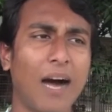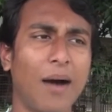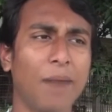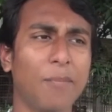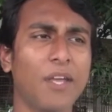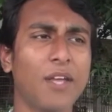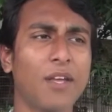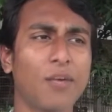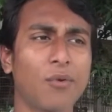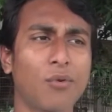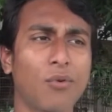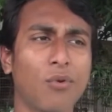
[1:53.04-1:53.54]

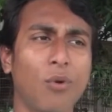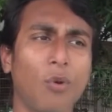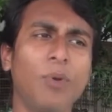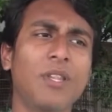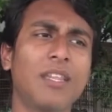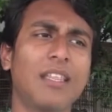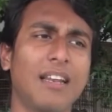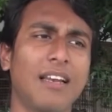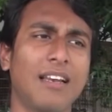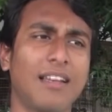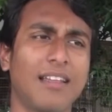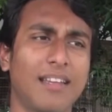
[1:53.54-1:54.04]
আমি
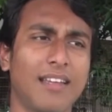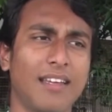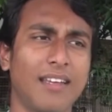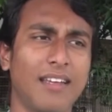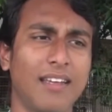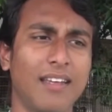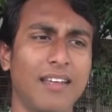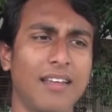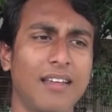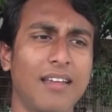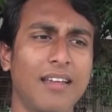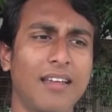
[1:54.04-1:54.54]
কবিতা লিখি
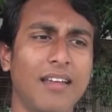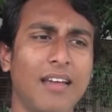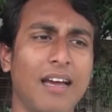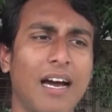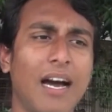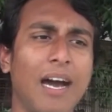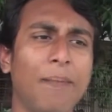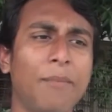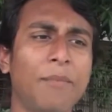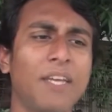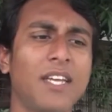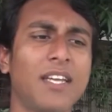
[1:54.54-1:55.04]

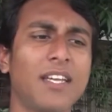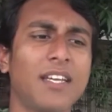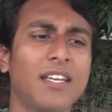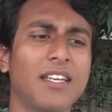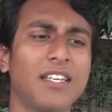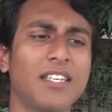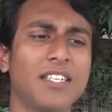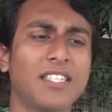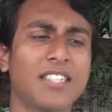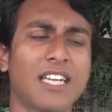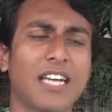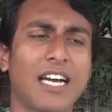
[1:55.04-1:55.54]
আমি
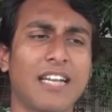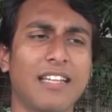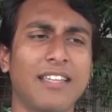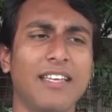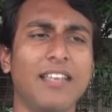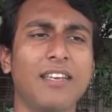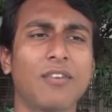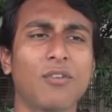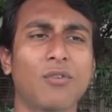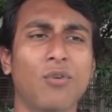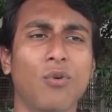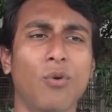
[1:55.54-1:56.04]

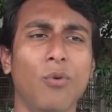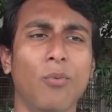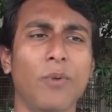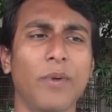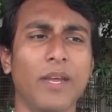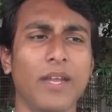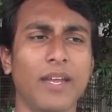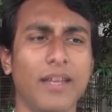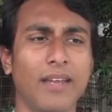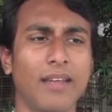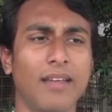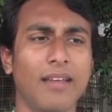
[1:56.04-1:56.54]
স্বাধীন
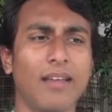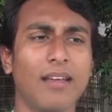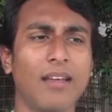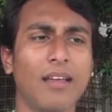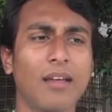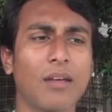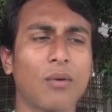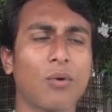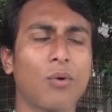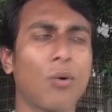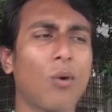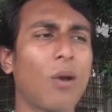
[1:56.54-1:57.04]
কবি
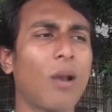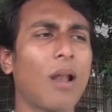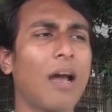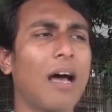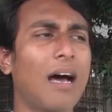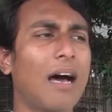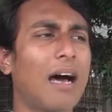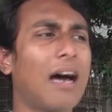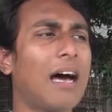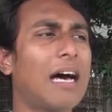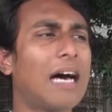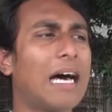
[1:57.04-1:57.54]
খোলা
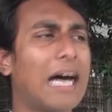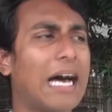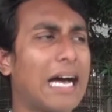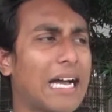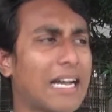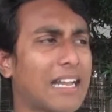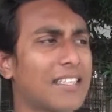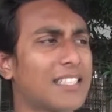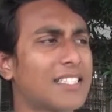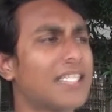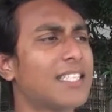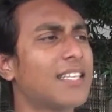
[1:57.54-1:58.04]

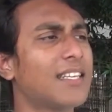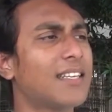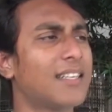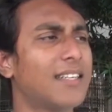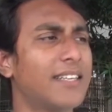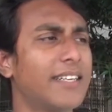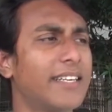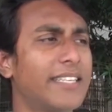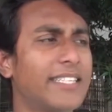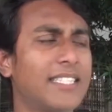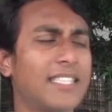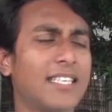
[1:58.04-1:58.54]
আকাশের
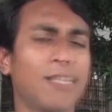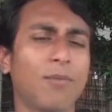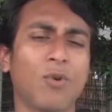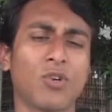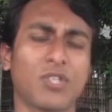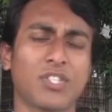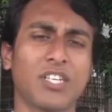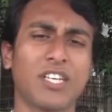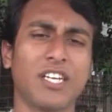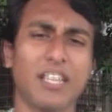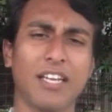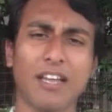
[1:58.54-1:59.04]
নিচে
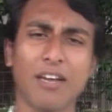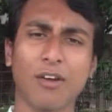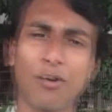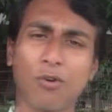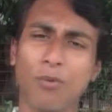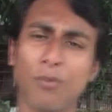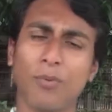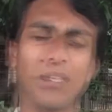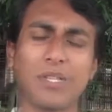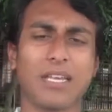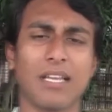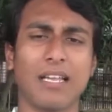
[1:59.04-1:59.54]
বসে
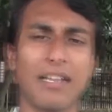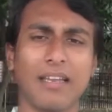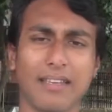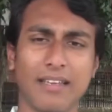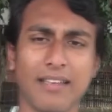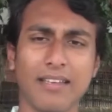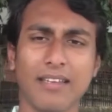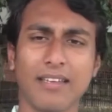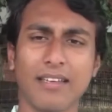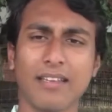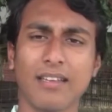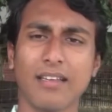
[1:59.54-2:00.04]
কবিতা
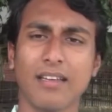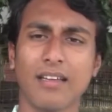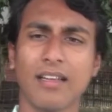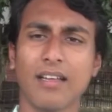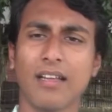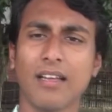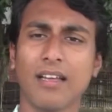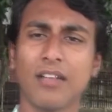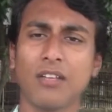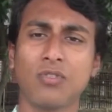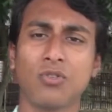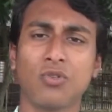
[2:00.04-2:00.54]
লিখি
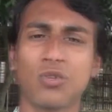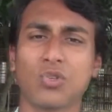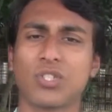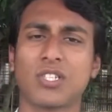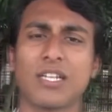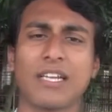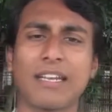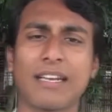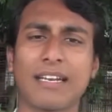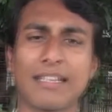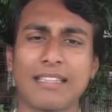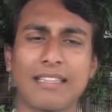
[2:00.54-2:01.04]

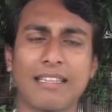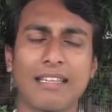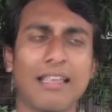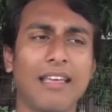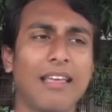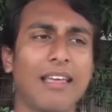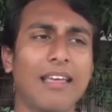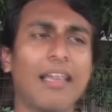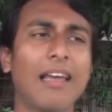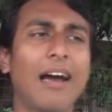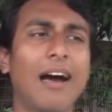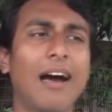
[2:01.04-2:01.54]
জ্যোৎস্না রাতে
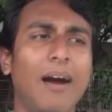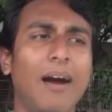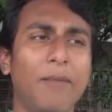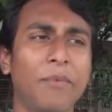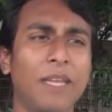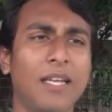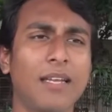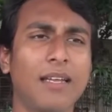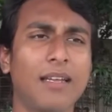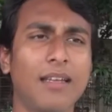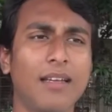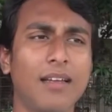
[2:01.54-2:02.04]

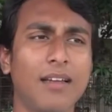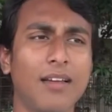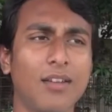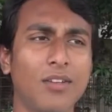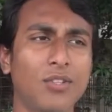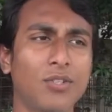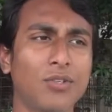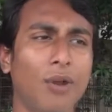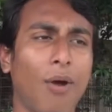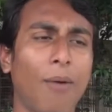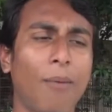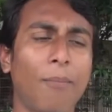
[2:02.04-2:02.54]
আমি
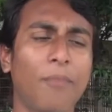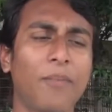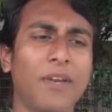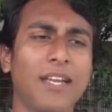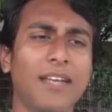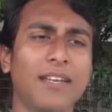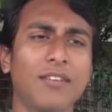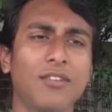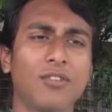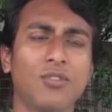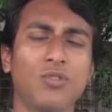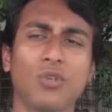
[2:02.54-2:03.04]

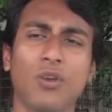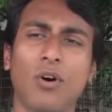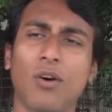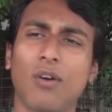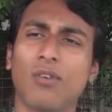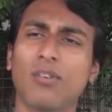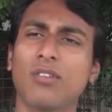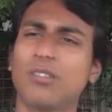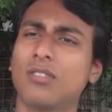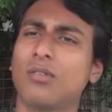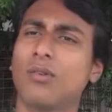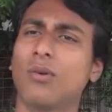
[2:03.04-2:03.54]
স্বপ্নের
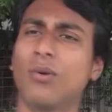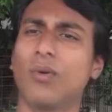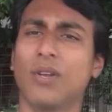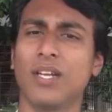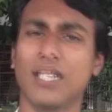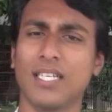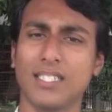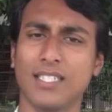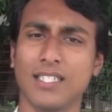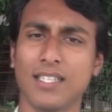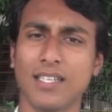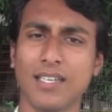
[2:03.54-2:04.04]
জগৎ ঘুরে
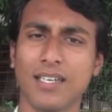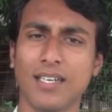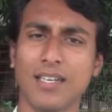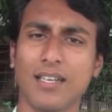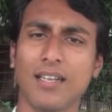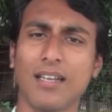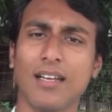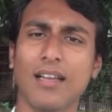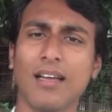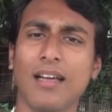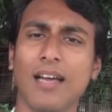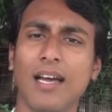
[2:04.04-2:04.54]
আসি
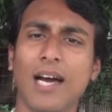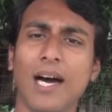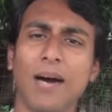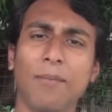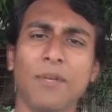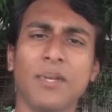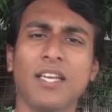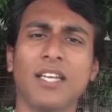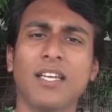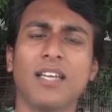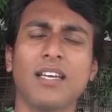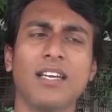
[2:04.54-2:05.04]

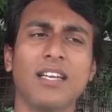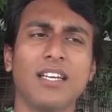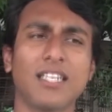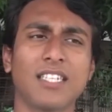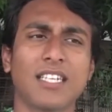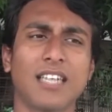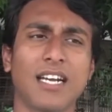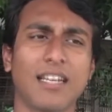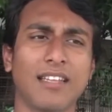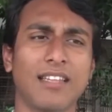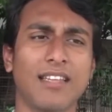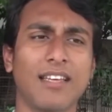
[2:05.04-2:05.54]
আমি
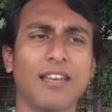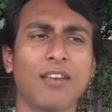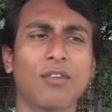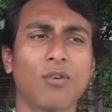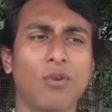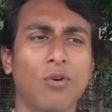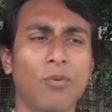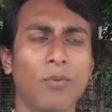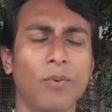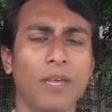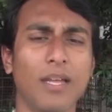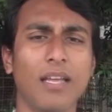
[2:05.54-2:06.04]
স্বাধীন
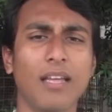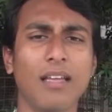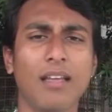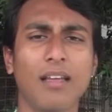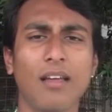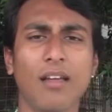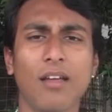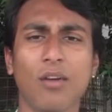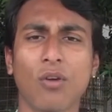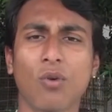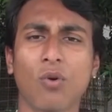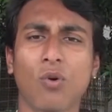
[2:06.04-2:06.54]
কবি
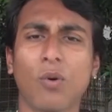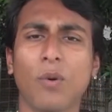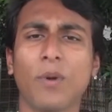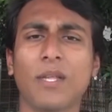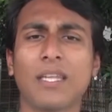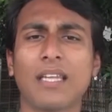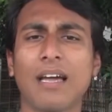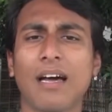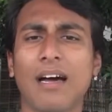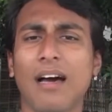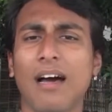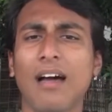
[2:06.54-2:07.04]

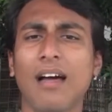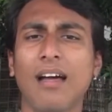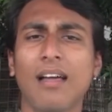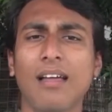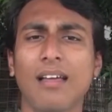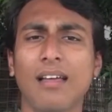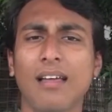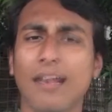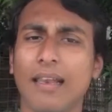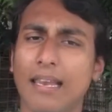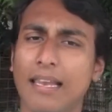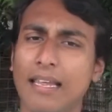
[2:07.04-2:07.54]
কবিতা
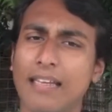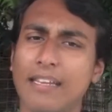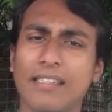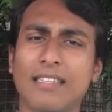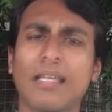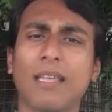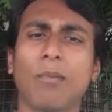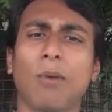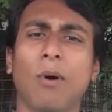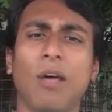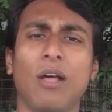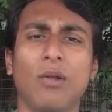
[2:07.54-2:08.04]

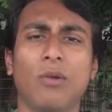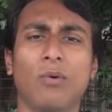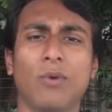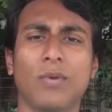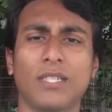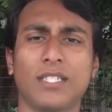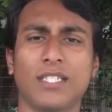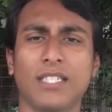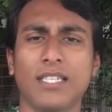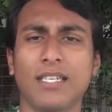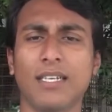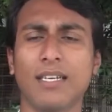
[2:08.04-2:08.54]
লিখতে
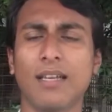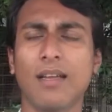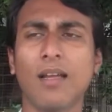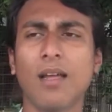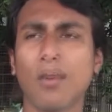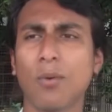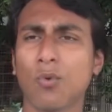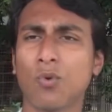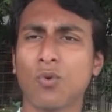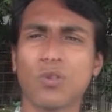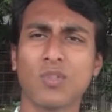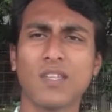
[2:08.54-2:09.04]
ভালোবাসি
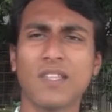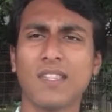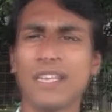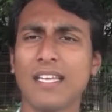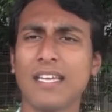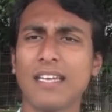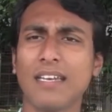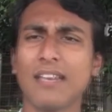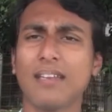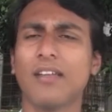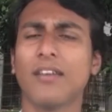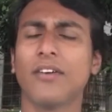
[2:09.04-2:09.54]

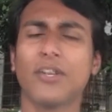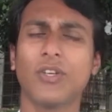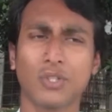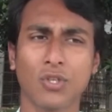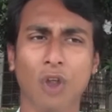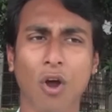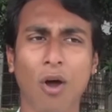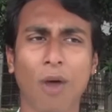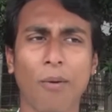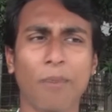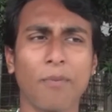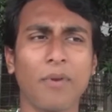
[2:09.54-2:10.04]
প্রতিদিন
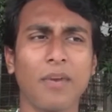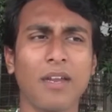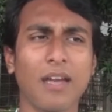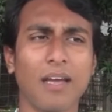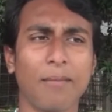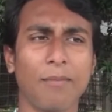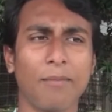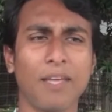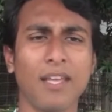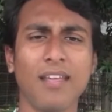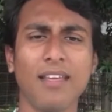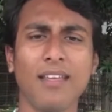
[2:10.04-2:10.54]
স্বপ্নে
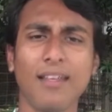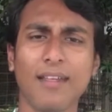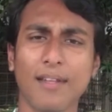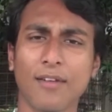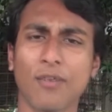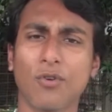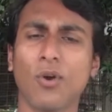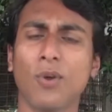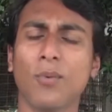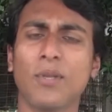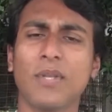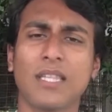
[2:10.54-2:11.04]
আমি
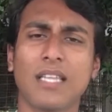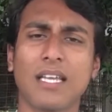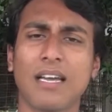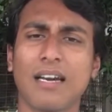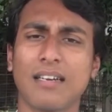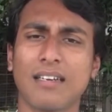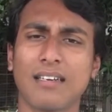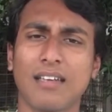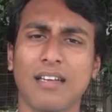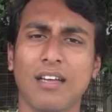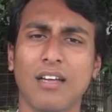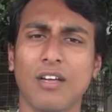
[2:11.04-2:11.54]

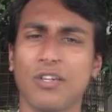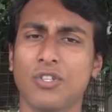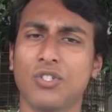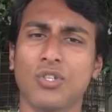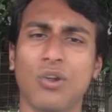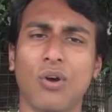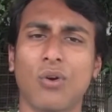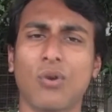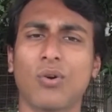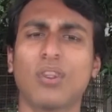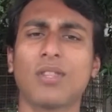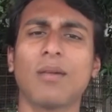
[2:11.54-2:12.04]
কবিতার
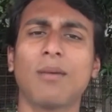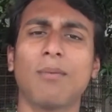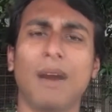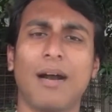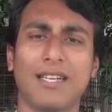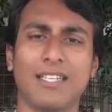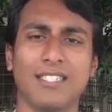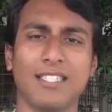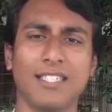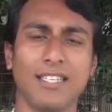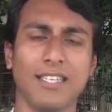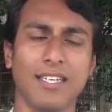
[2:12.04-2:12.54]
জগতে
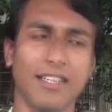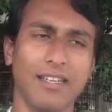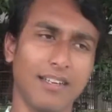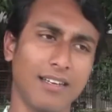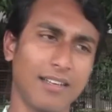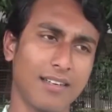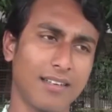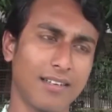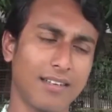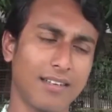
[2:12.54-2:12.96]
ভাসি